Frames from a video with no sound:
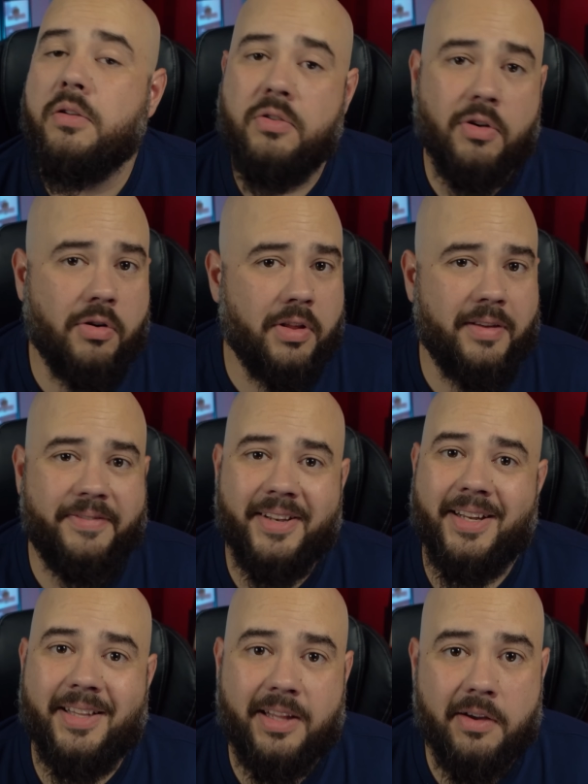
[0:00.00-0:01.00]
yo
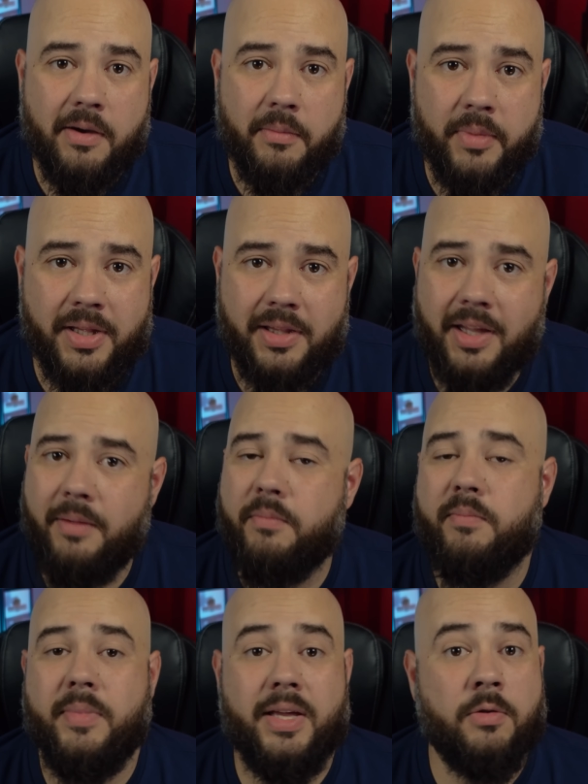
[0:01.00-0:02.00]
definitivamente
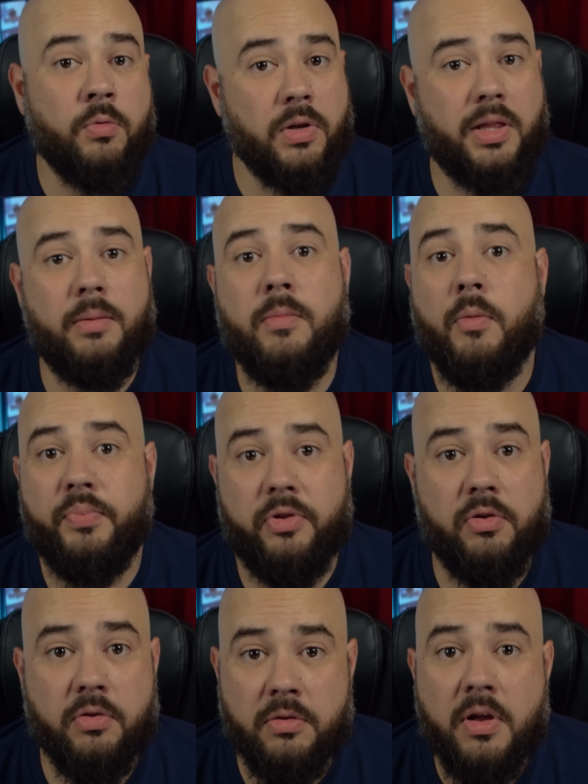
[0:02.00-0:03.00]
mi última
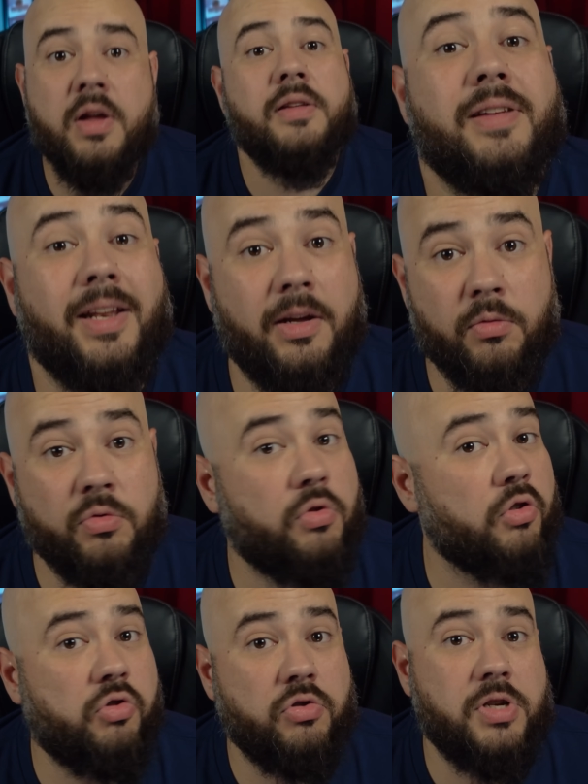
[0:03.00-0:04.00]
opción sería un
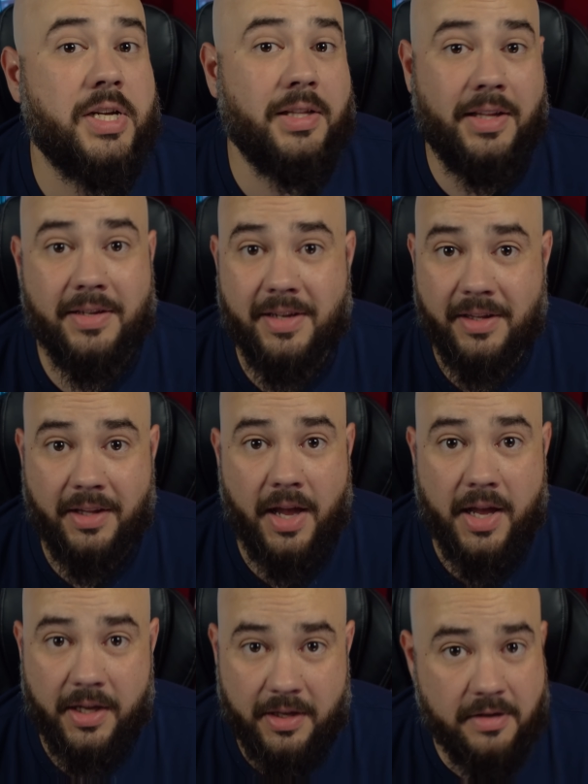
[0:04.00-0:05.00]

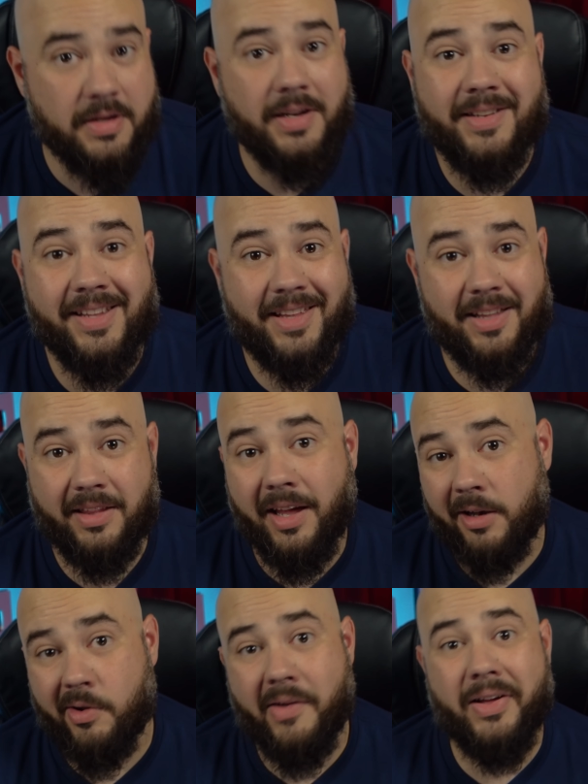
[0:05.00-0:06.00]
280ZX del
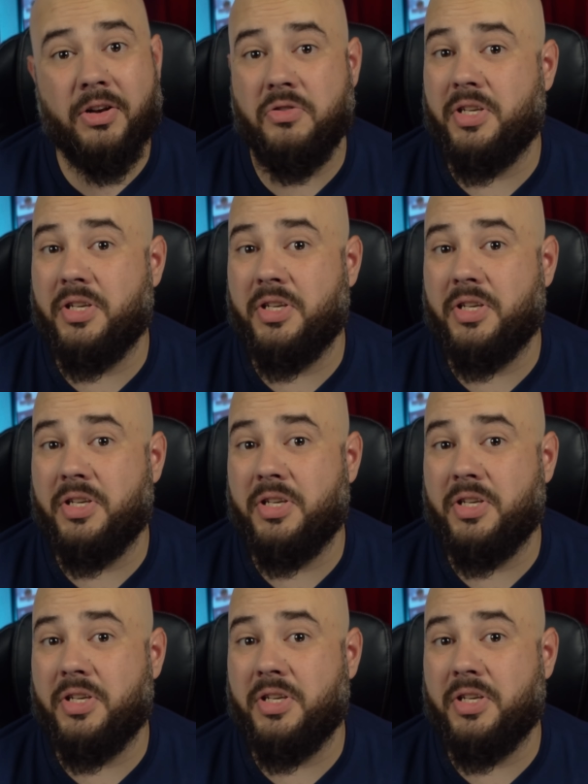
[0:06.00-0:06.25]
79 al